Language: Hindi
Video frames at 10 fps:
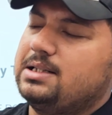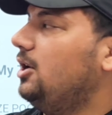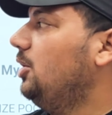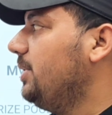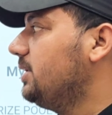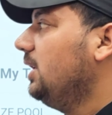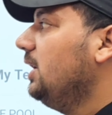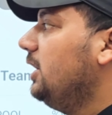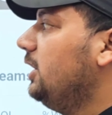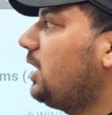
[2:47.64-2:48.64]
हजार रुपीज
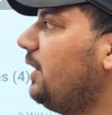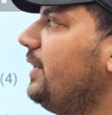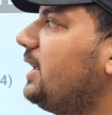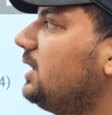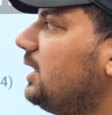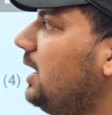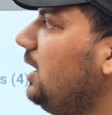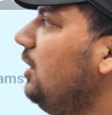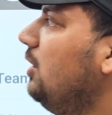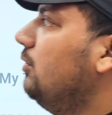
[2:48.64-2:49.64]
एंट्री फी कितने
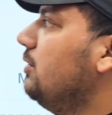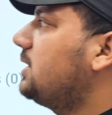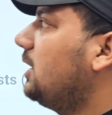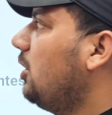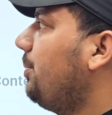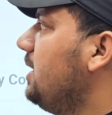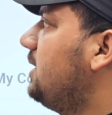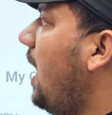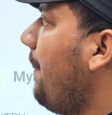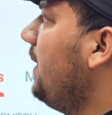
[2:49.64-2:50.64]
हैं उनसठ रुपीज
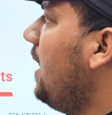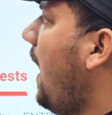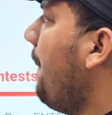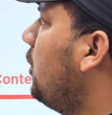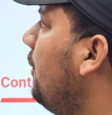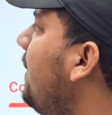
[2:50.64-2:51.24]
जहां पे आपको